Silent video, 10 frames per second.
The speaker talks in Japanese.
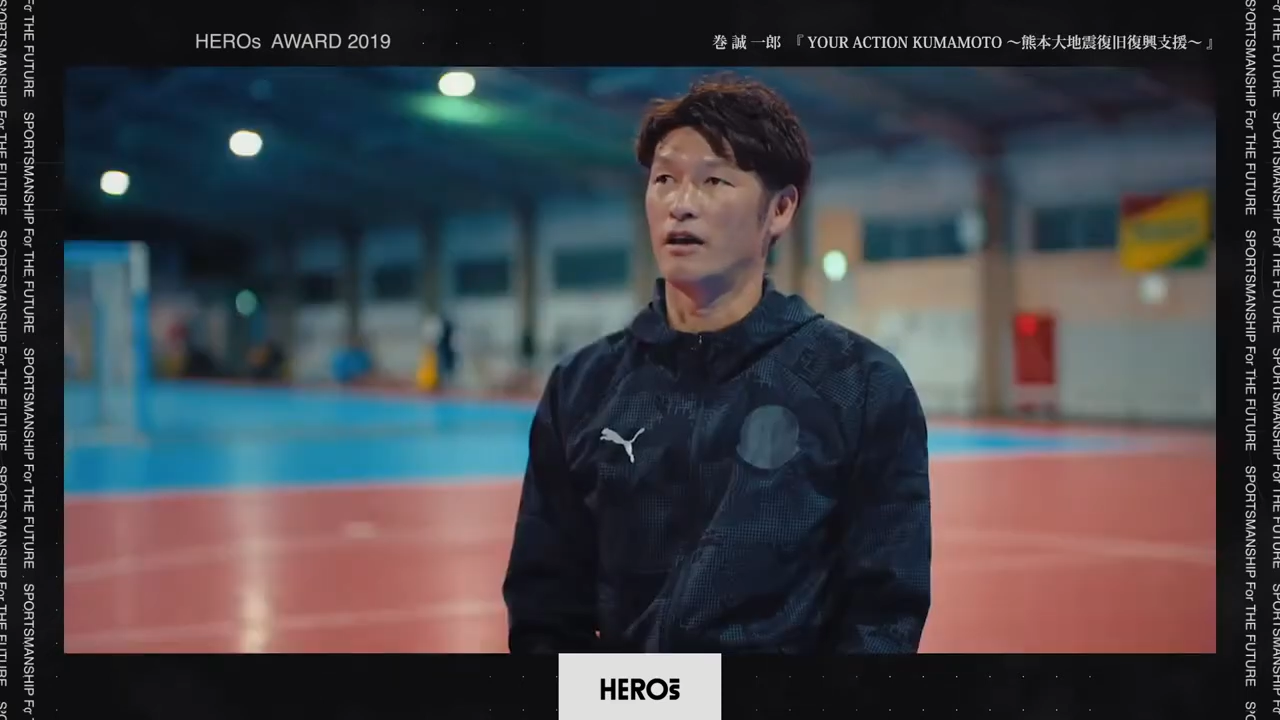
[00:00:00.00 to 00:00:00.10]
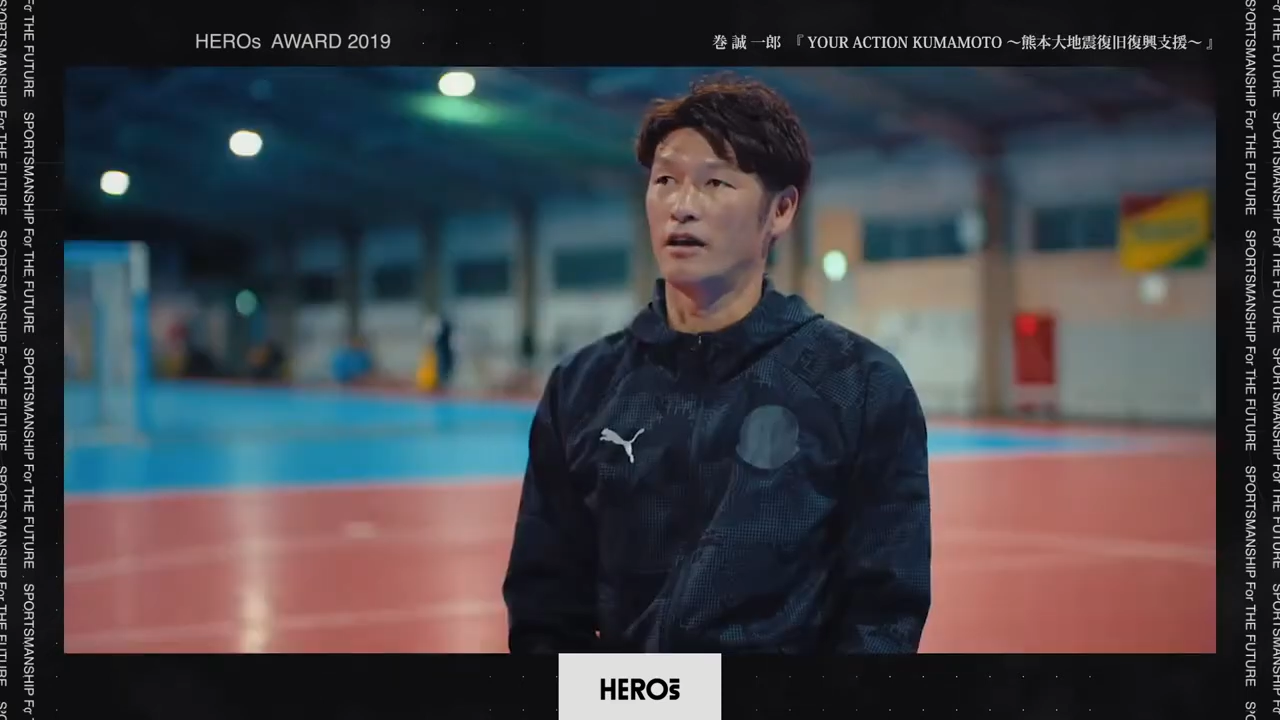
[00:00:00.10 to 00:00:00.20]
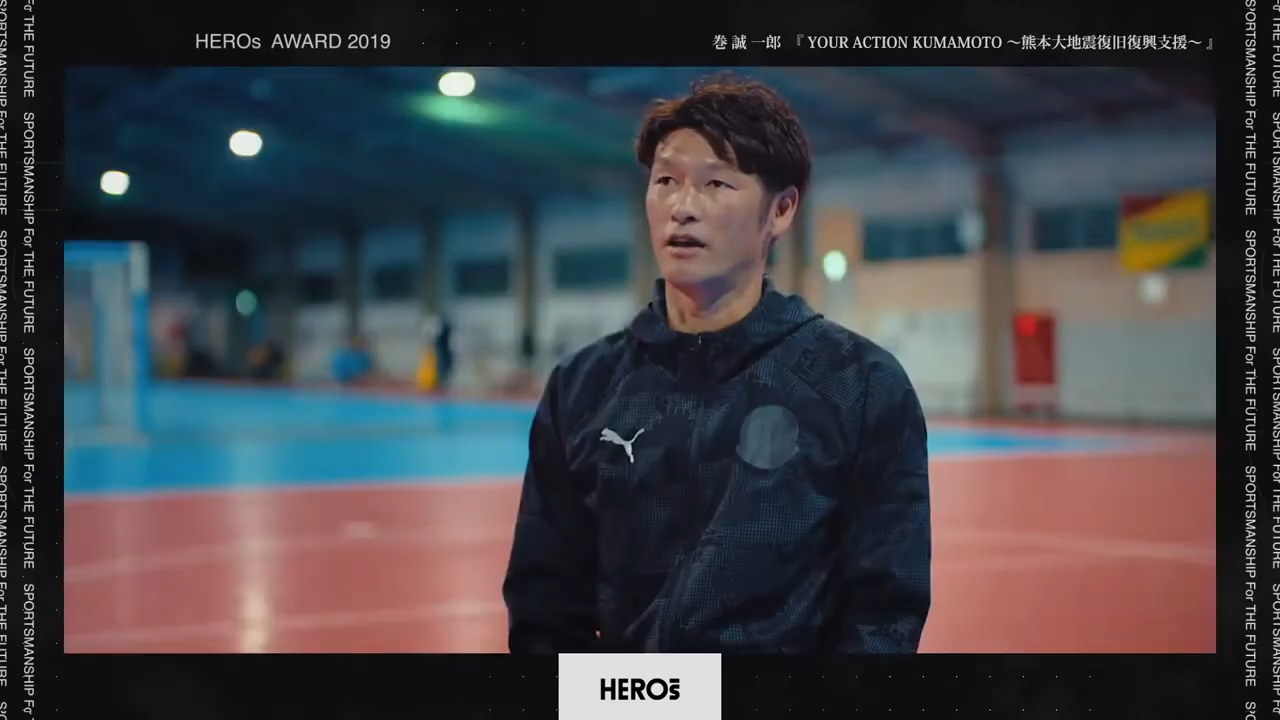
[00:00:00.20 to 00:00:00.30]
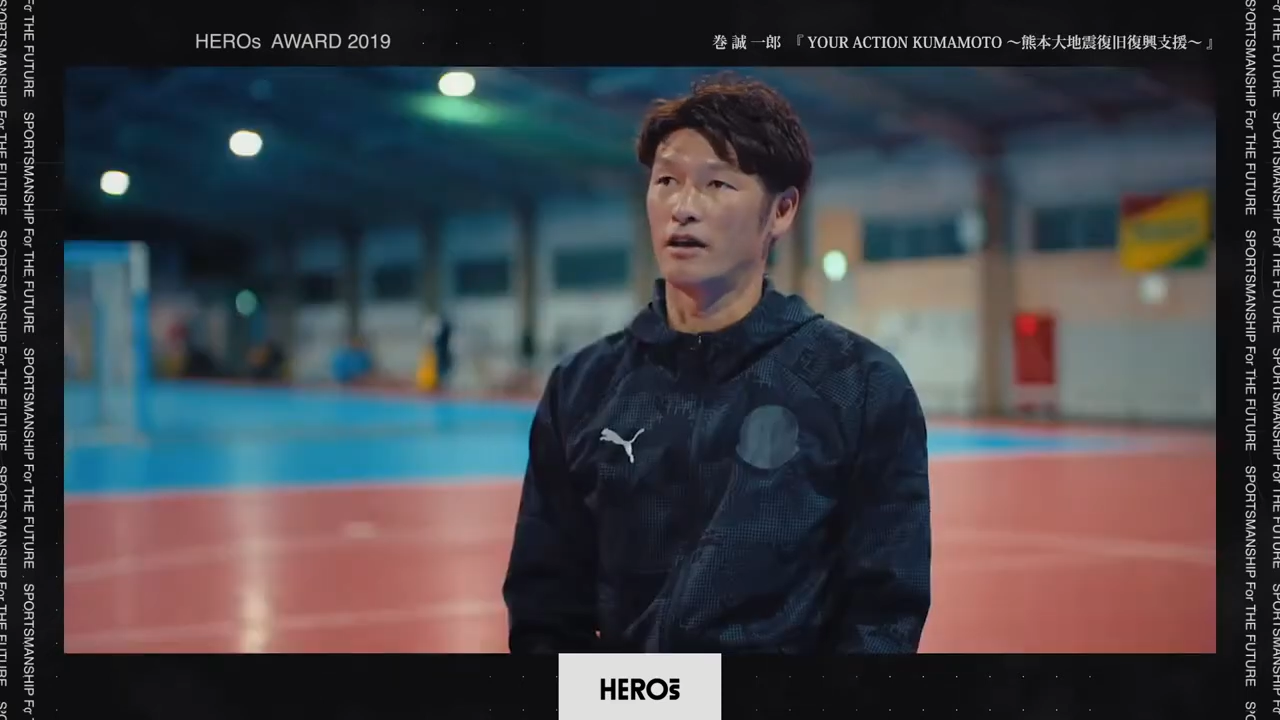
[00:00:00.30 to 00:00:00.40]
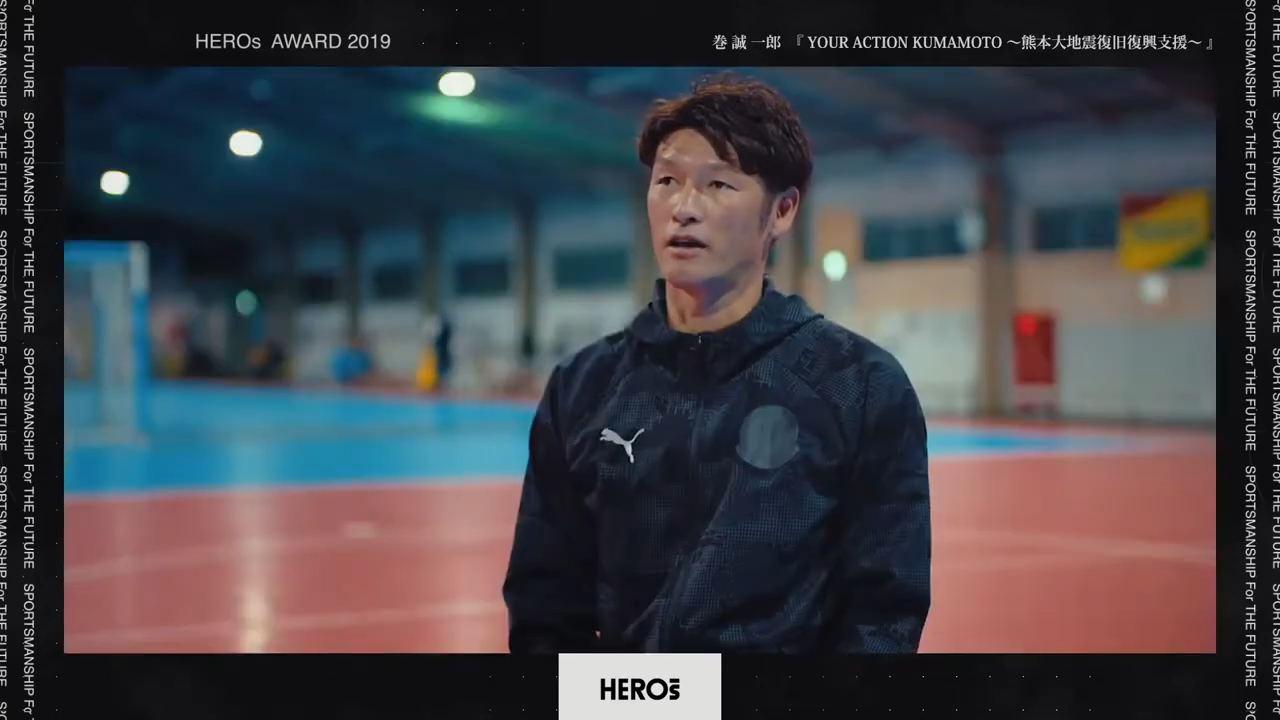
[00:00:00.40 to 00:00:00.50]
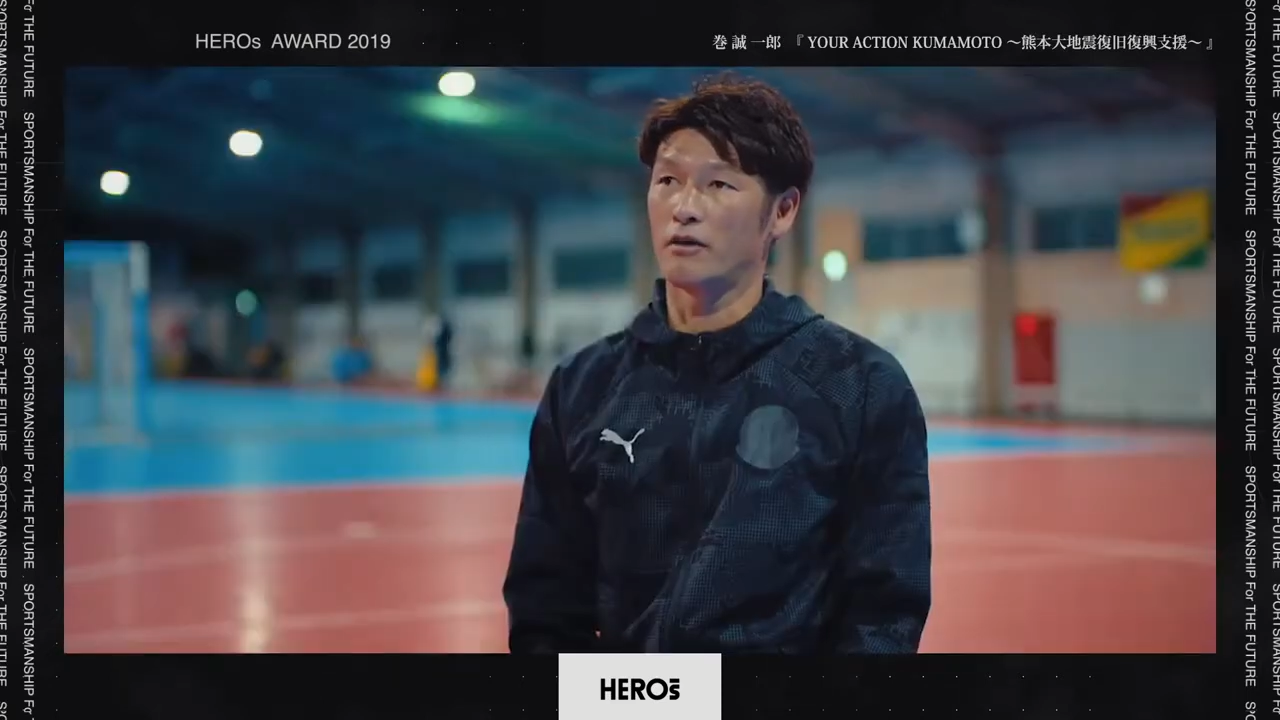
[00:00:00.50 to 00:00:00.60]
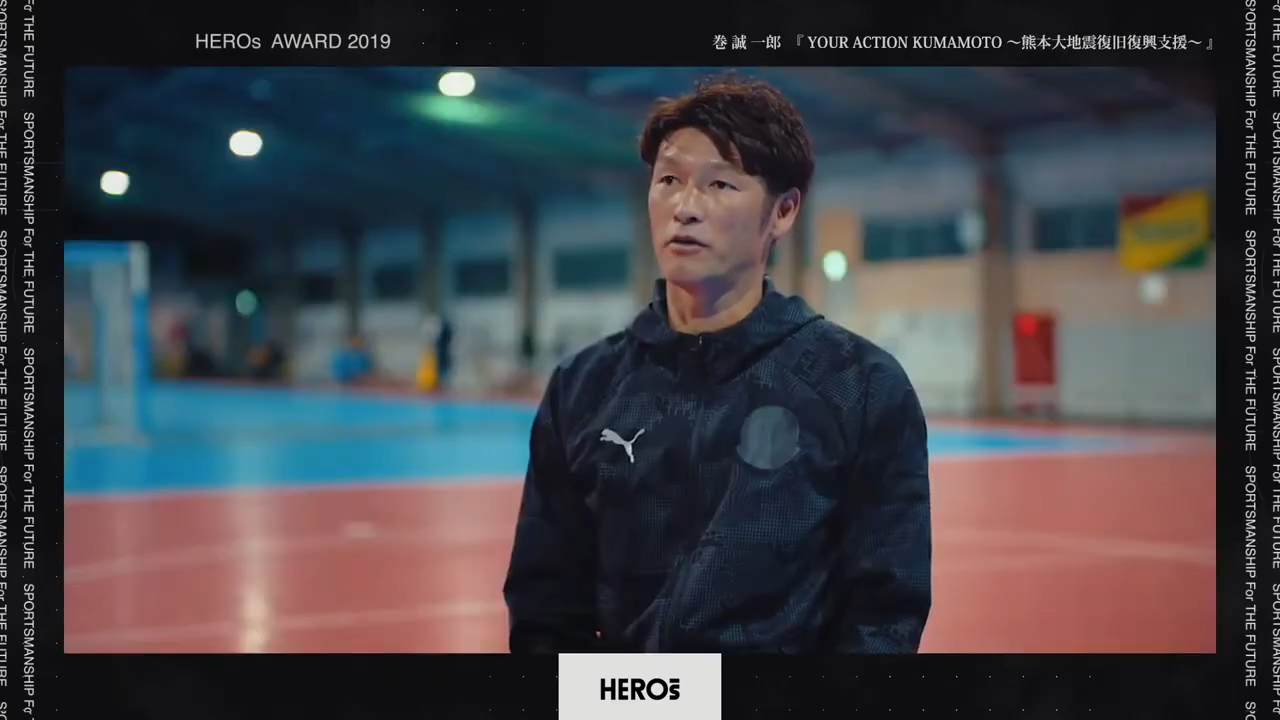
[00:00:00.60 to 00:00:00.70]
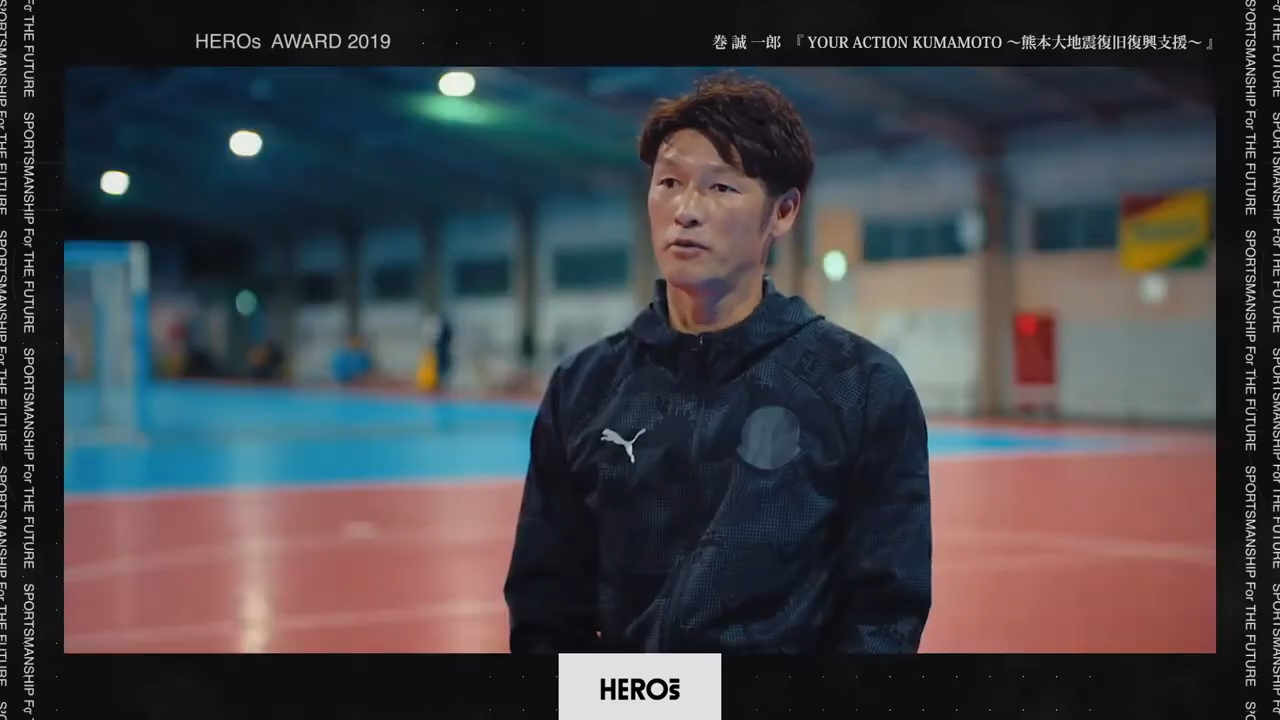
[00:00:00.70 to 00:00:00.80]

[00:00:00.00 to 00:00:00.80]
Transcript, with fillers: えー、